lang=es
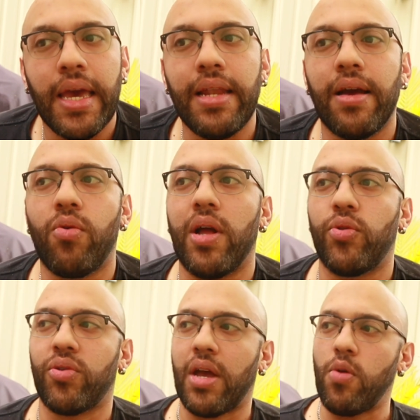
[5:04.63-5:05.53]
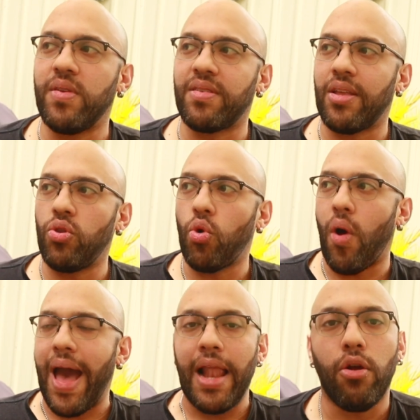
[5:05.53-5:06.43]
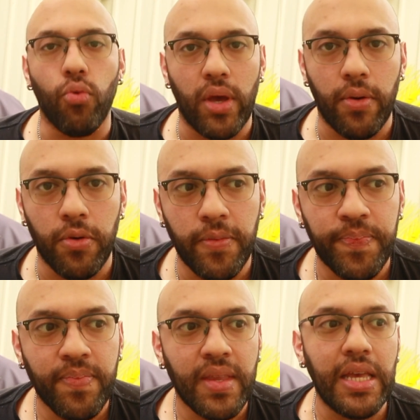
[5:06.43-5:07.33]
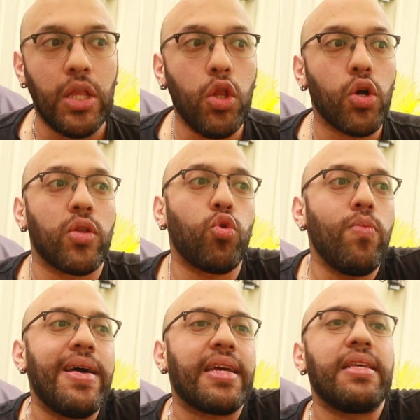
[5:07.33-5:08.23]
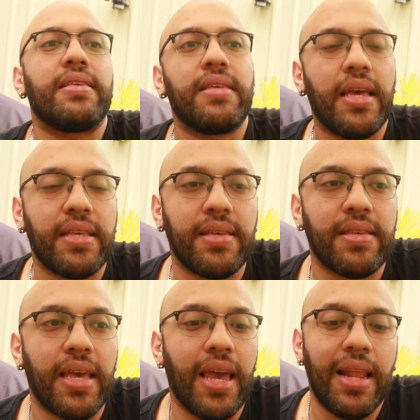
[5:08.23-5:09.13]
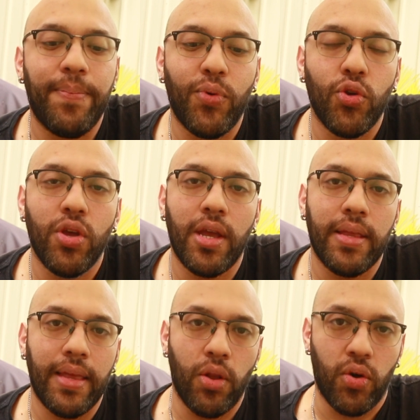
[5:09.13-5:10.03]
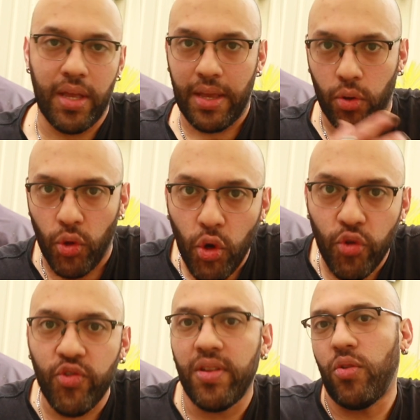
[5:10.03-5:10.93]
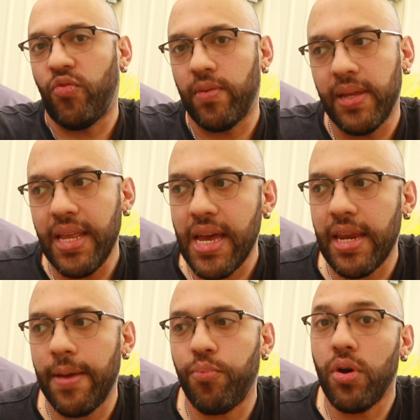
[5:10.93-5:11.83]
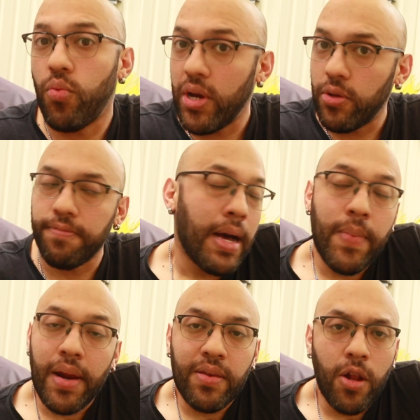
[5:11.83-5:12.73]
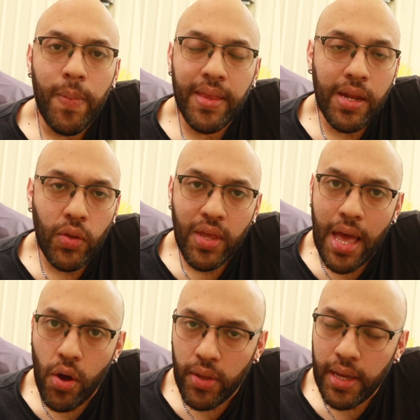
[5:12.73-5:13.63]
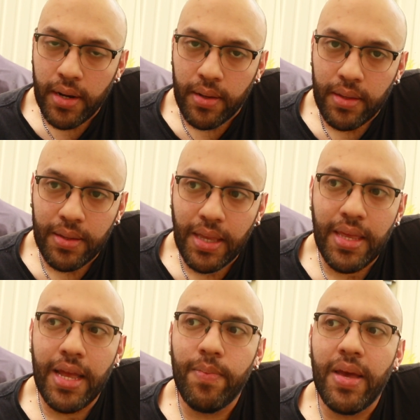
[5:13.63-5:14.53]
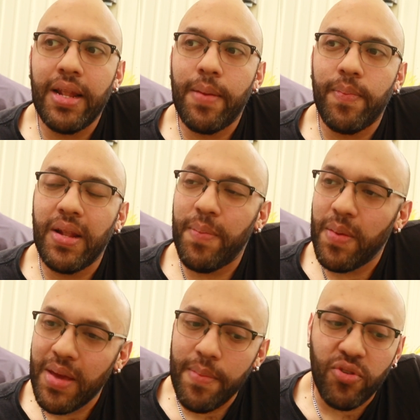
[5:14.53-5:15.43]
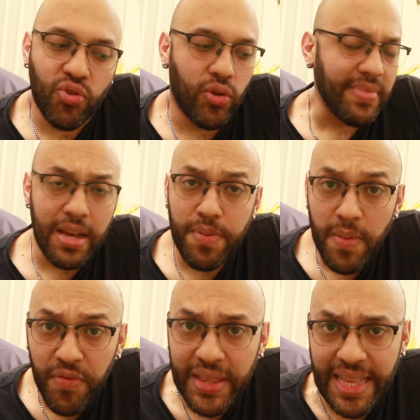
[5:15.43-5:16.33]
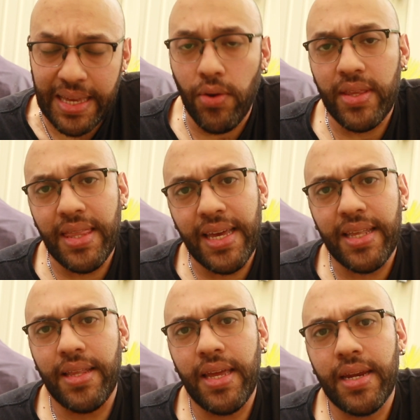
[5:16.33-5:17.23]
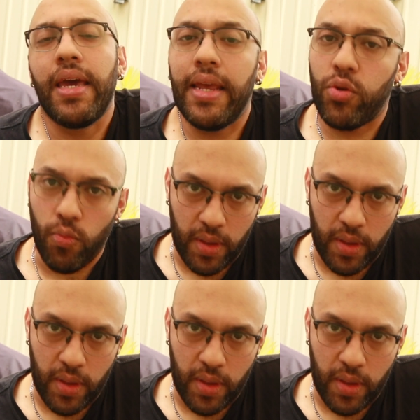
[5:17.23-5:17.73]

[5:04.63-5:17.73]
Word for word: en la cual tú estás comenzando algo nuevo y lo que tú más quisieses es el apoyo de, los que te conocen, de tus familiares, pues bueno, amarrarse los pantalones y a joder. la, la, primera persona, el primer fanático que tienes que tener eres tú